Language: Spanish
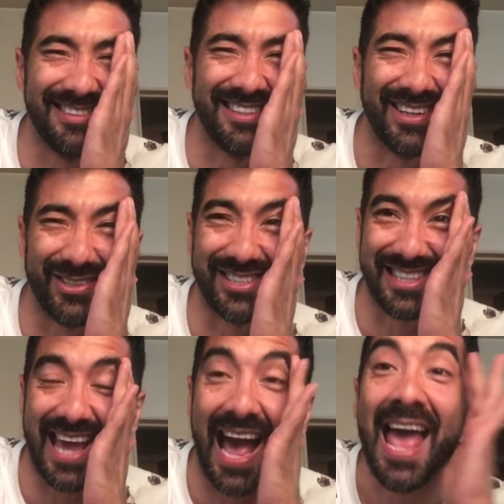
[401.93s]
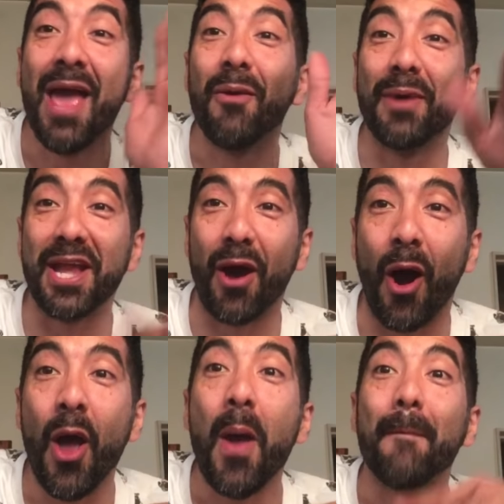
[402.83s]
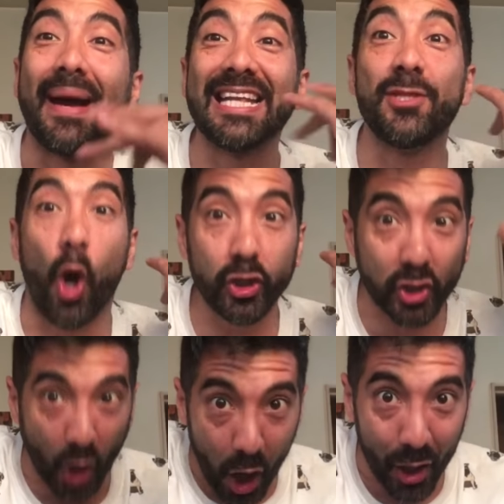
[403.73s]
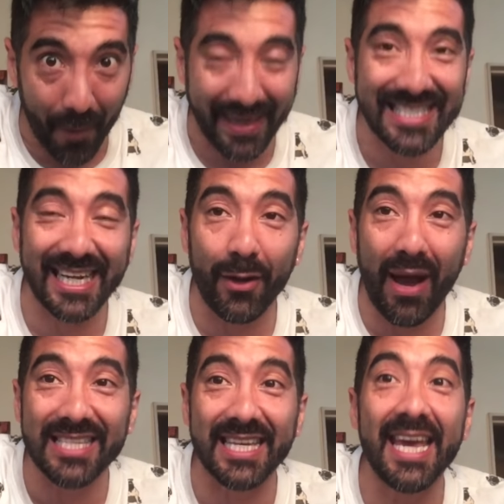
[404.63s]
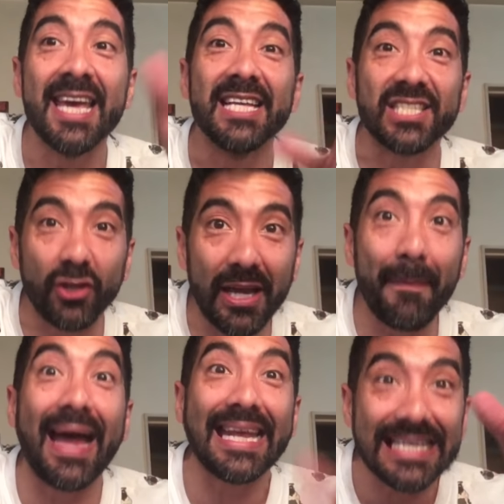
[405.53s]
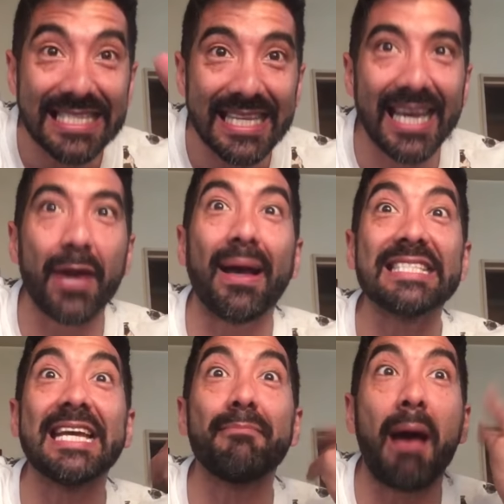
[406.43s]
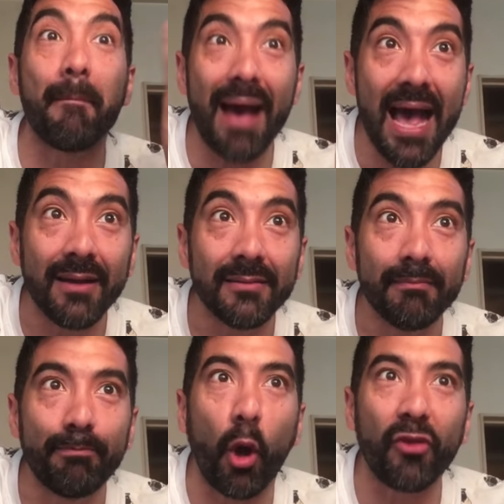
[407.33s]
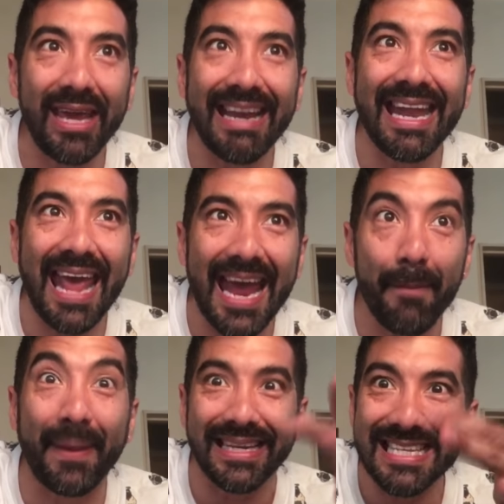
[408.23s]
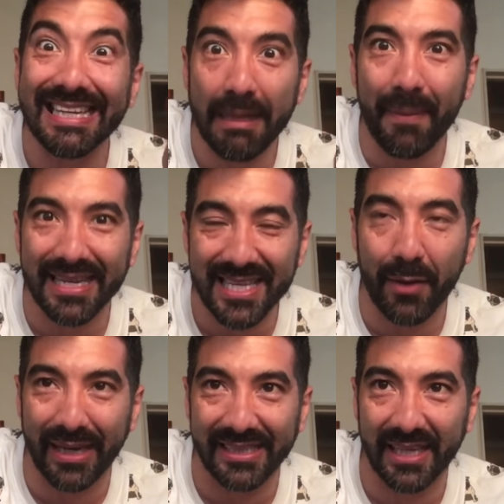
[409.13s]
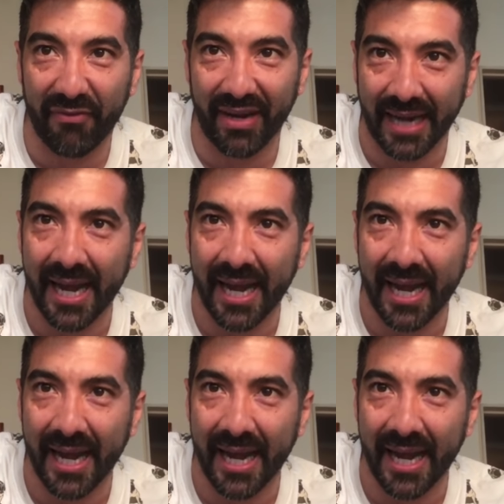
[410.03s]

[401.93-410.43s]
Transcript: O sea, bueno, no solo parece que lo hace, sino que parece que va a ser mamá ¿Podés creer? Parece que está embarazada Valentina Ferrer.